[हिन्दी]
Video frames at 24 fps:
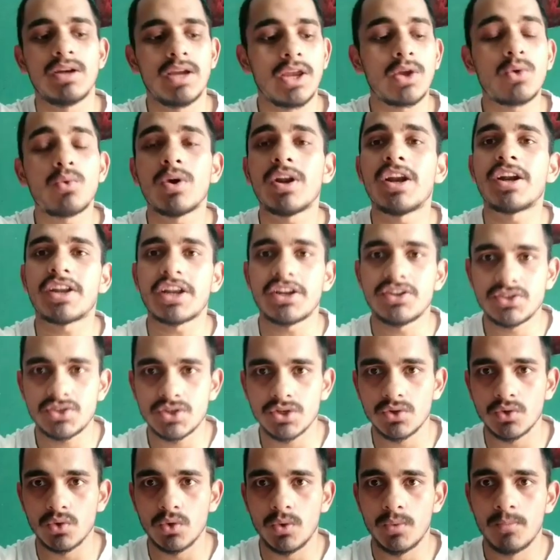इक्वल
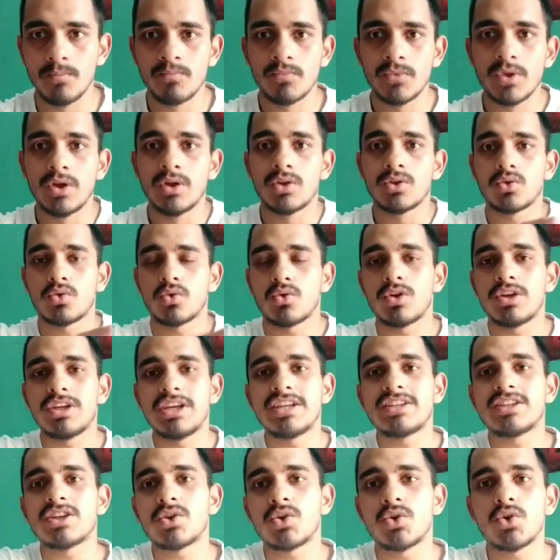अटेंशन दो तो
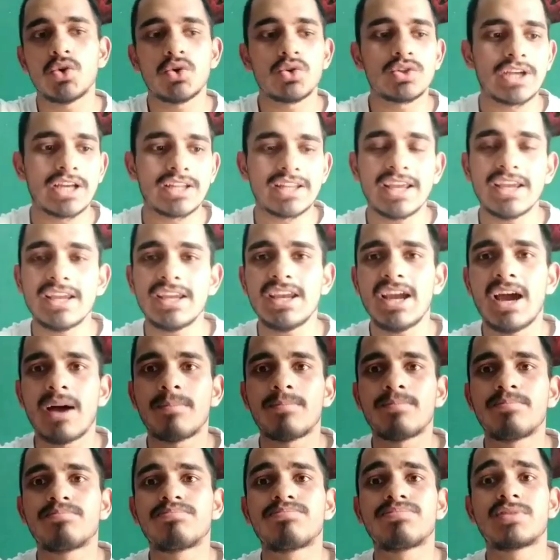ये जरूरी हो जाता है कि
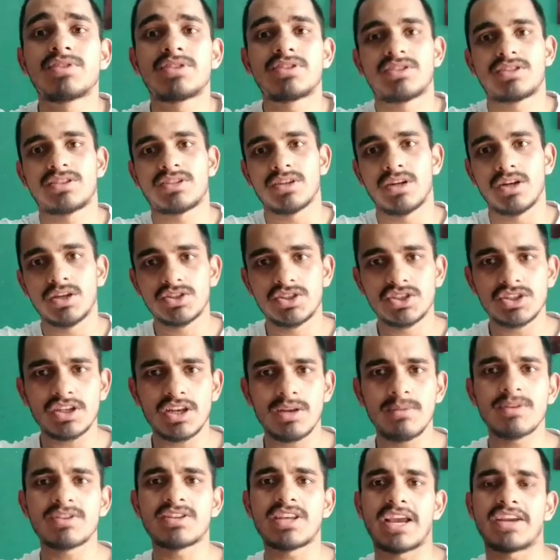आप
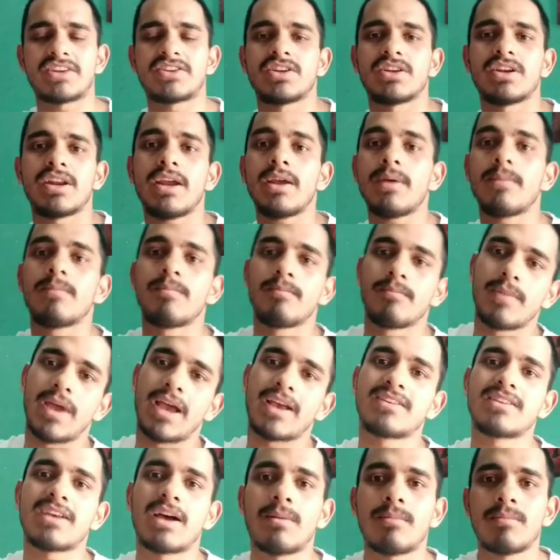जितने भी सेक्शन है
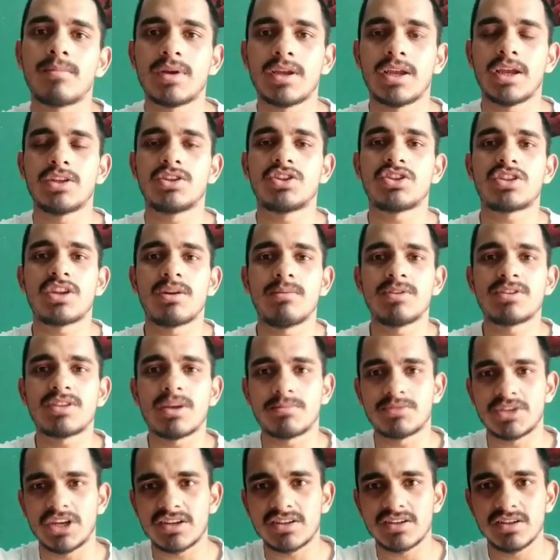एग्जाम के जितने भी
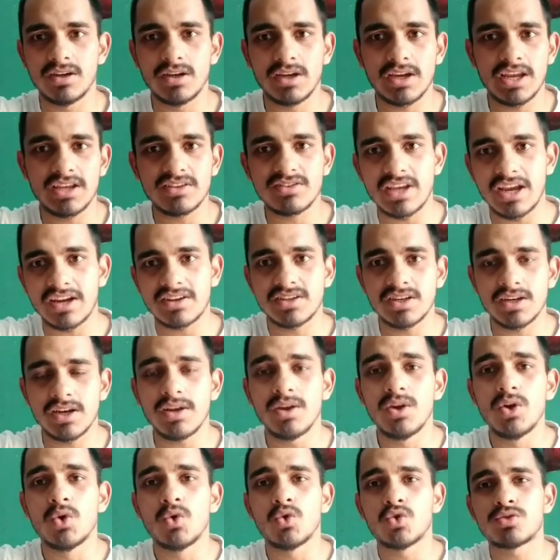सब्जेक्ट के सेक्शन
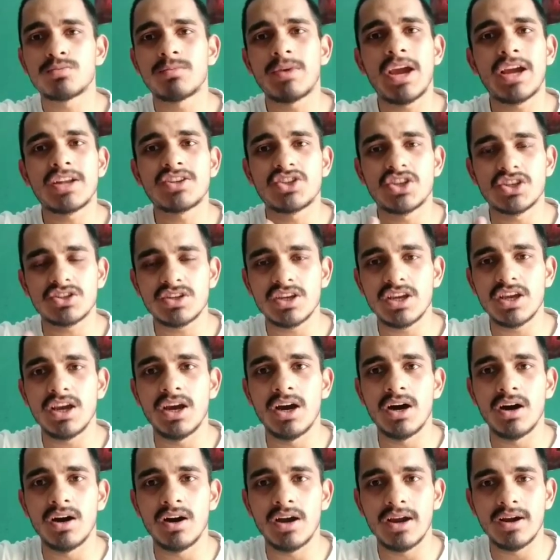है उसमें अच्छे से
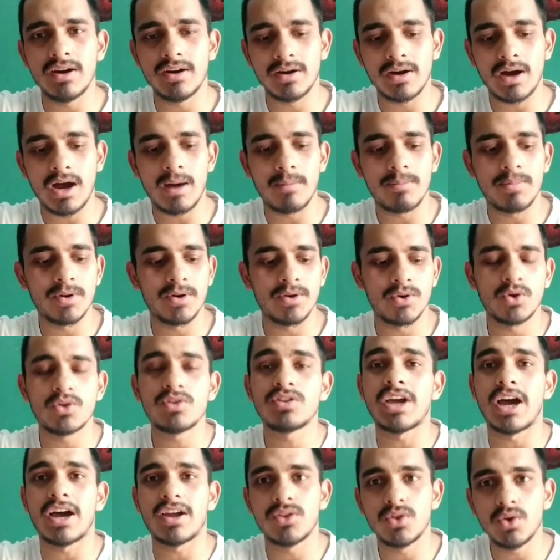आप यू नो
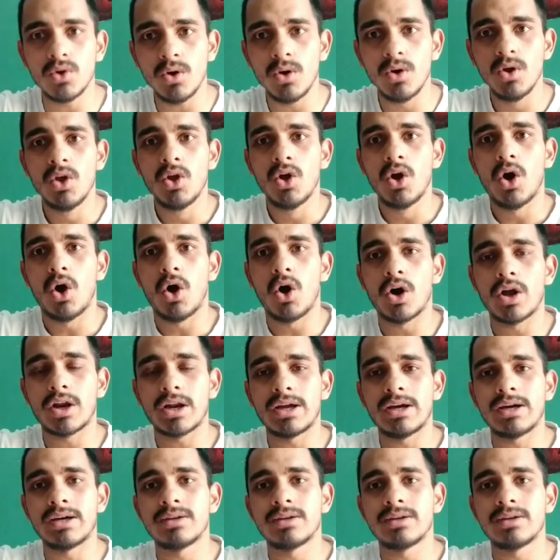ध्यान दो और